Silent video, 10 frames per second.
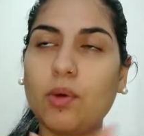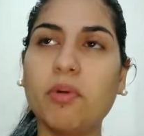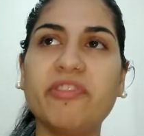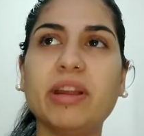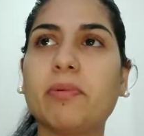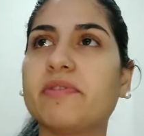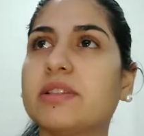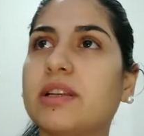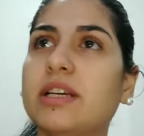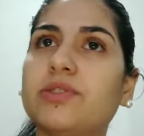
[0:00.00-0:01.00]
Vou falei pra
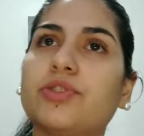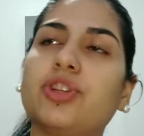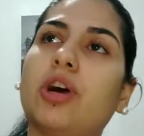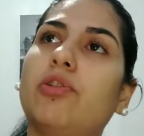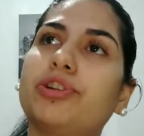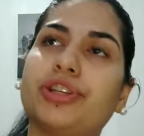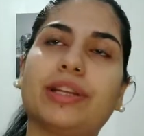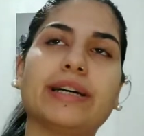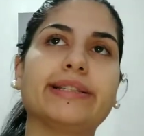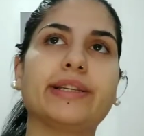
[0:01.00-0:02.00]
vocês, o dia hoje
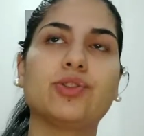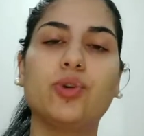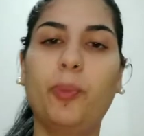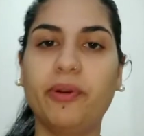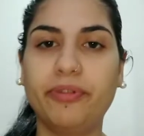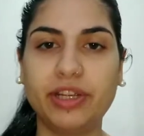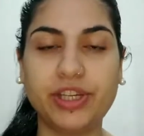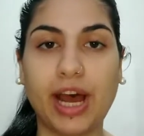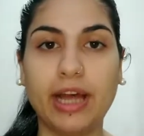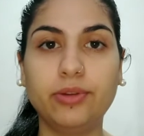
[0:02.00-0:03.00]
tá assim super
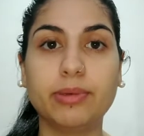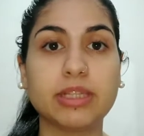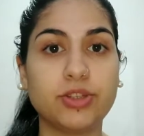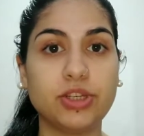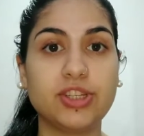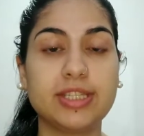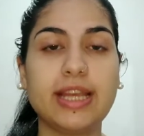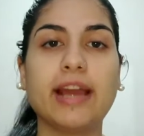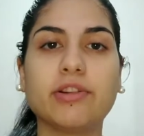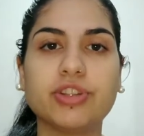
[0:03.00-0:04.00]
fechado, mas a gente
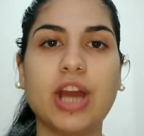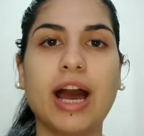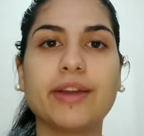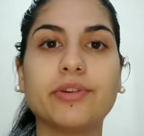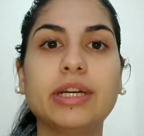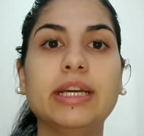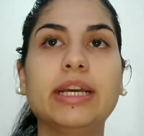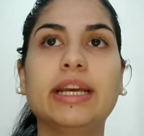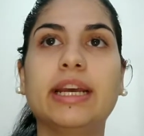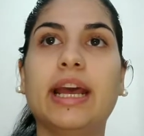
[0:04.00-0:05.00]
segue o diário.
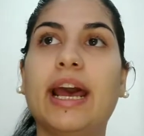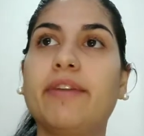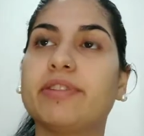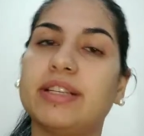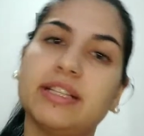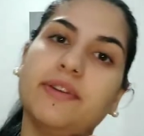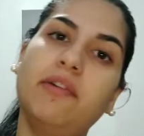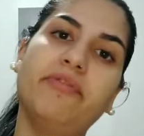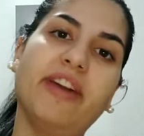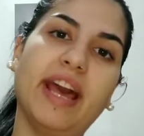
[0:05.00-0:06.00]
É, vocês
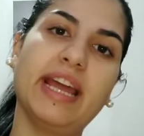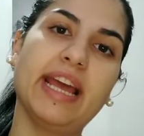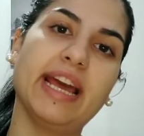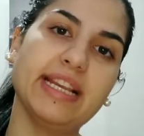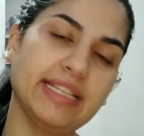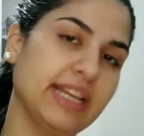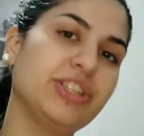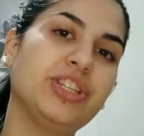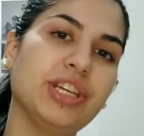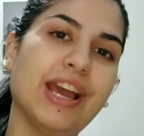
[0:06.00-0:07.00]
vão ver aí a
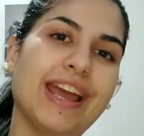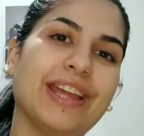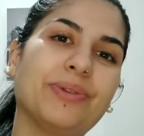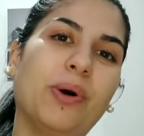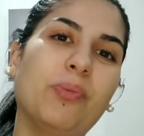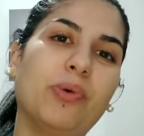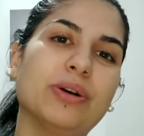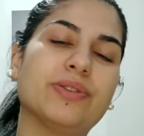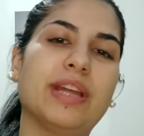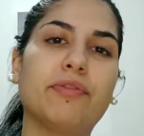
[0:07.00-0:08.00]
receitinha aí do
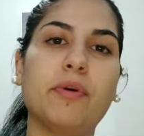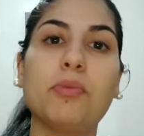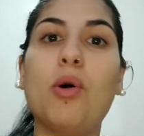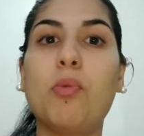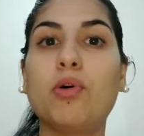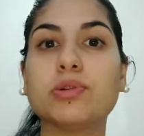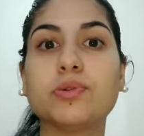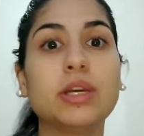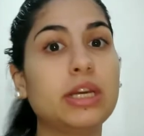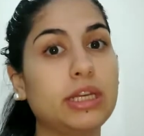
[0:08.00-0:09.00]
almoço, né, que foi meu
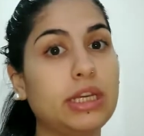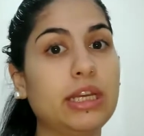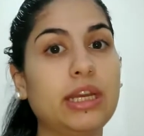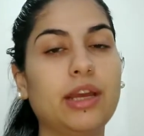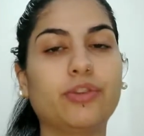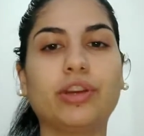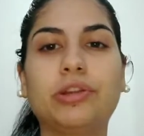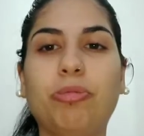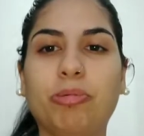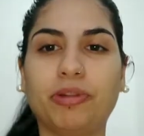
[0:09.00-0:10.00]
almoço. E eu
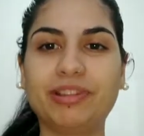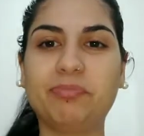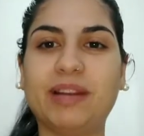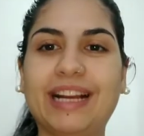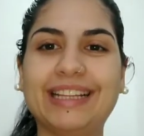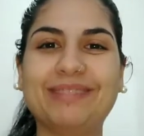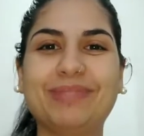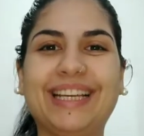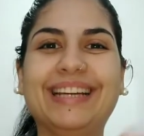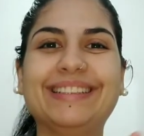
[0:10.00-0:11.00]
já tô pronta pra
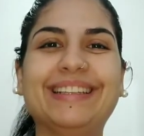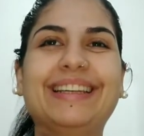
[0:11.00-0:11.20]
academia.